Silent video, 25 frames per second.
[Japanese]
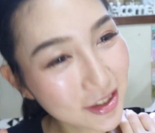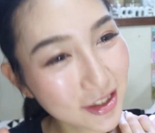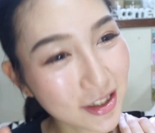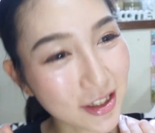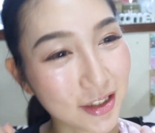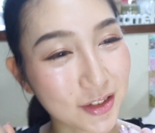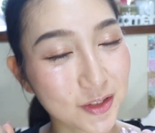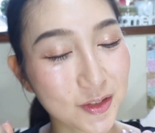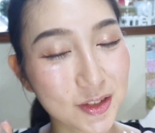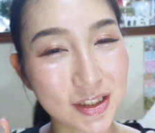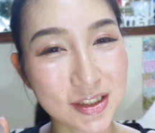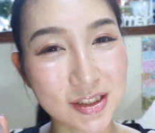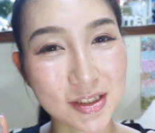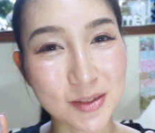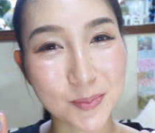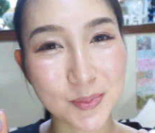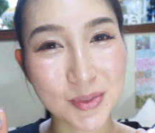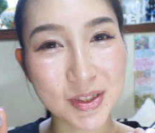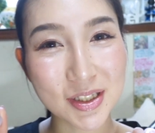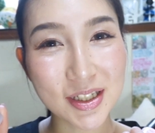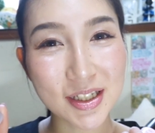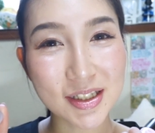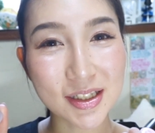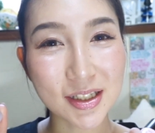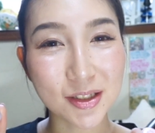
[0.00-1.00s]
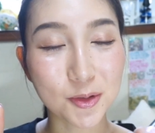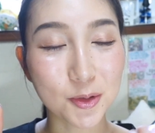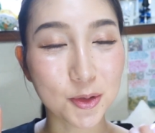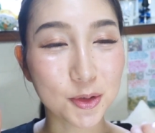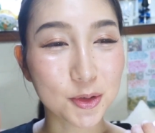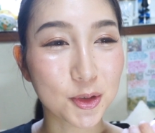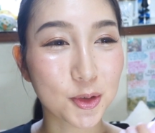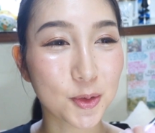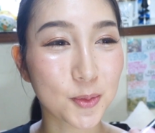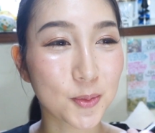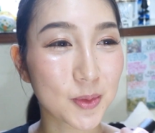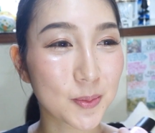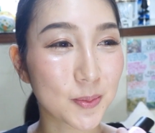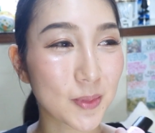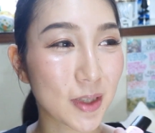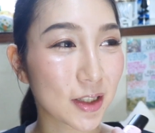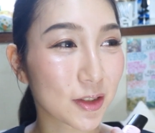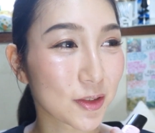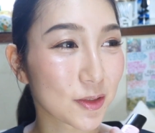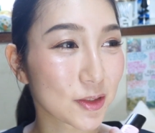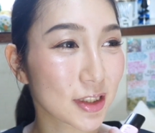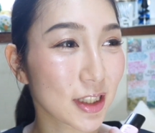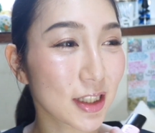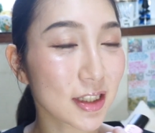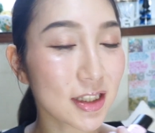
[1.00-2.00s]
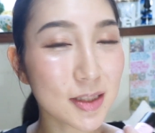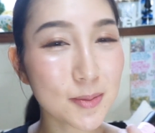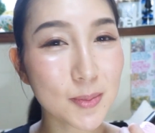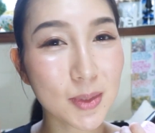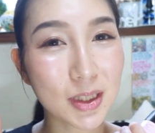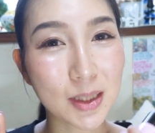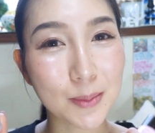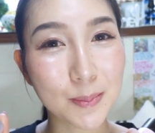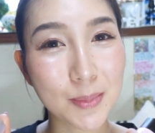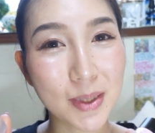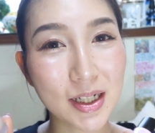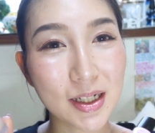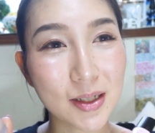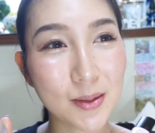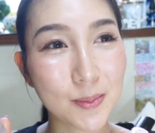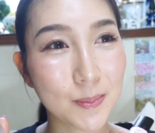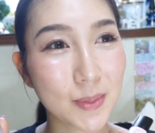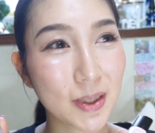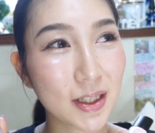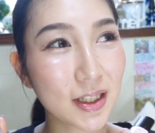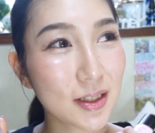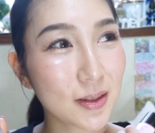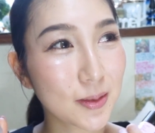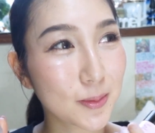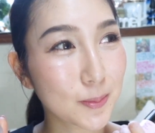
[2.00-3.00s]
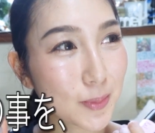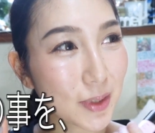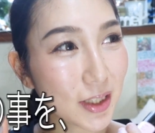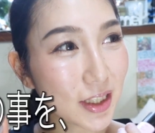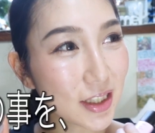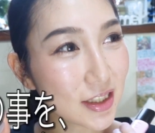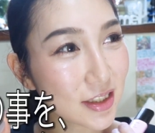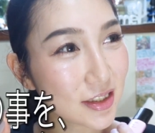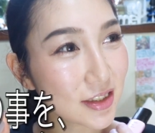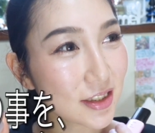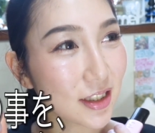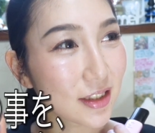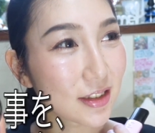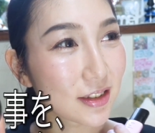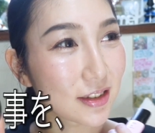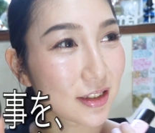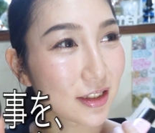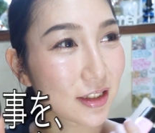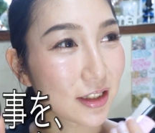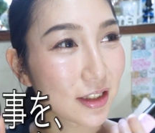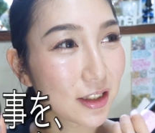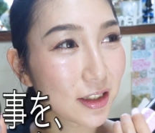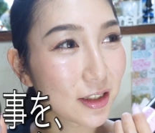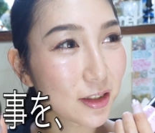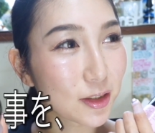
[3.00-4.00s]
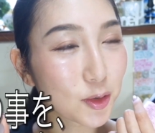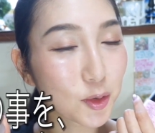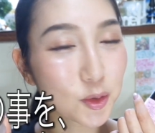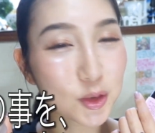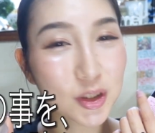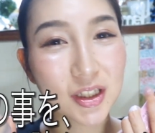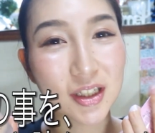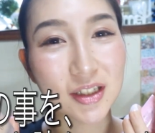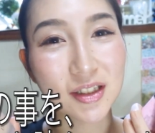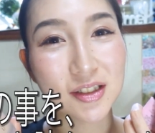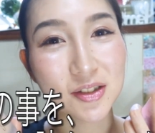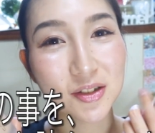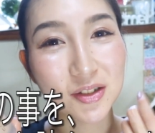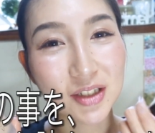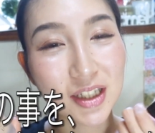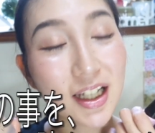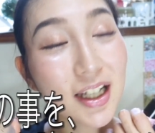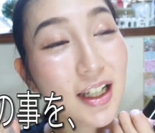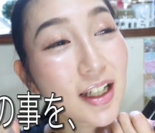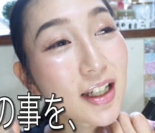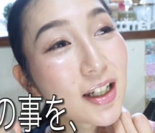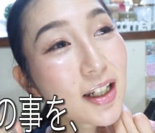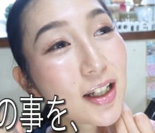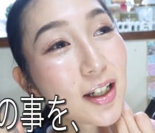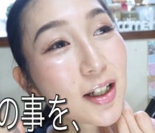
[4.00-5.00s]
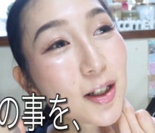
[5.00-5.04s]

あの私 ビーエー さんのことをあの最近までばばばあさんって呼んでたんですよね。